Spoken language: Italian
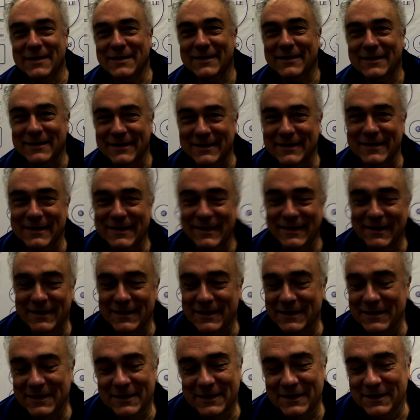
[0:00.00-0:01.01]

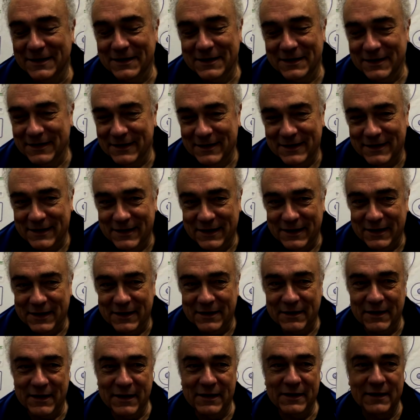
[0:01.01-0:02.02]
eh,
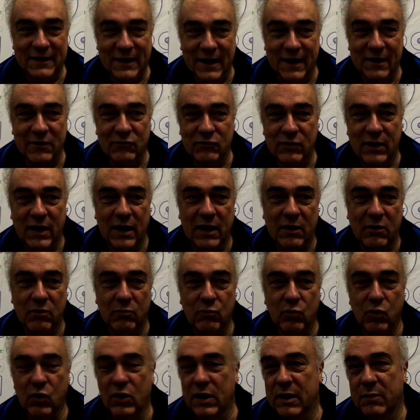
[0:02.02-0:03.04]
ed è una
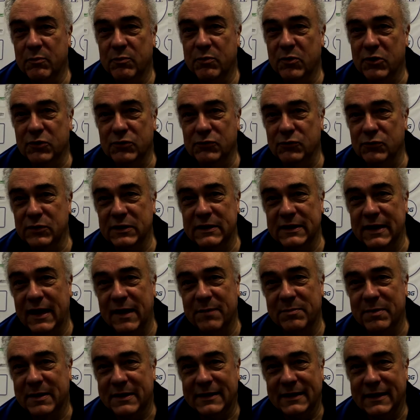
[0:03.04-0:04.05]
buona
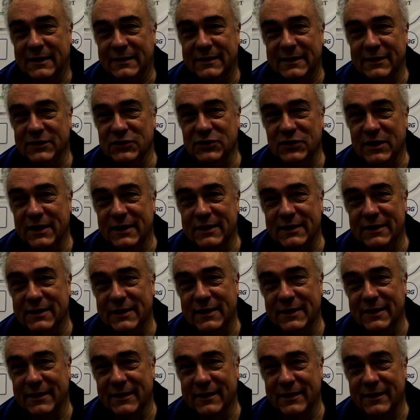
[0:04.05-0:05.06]
opportunità per tanta
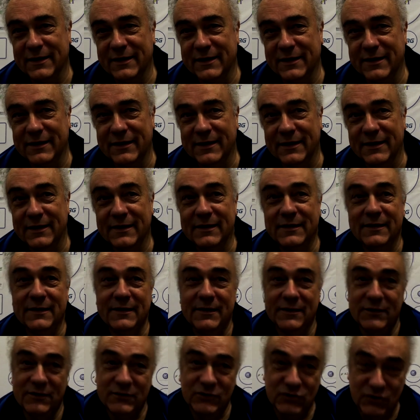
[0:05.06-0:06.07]
gente,
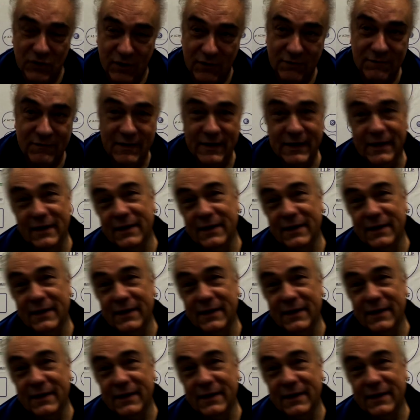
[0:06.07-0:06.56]
giovani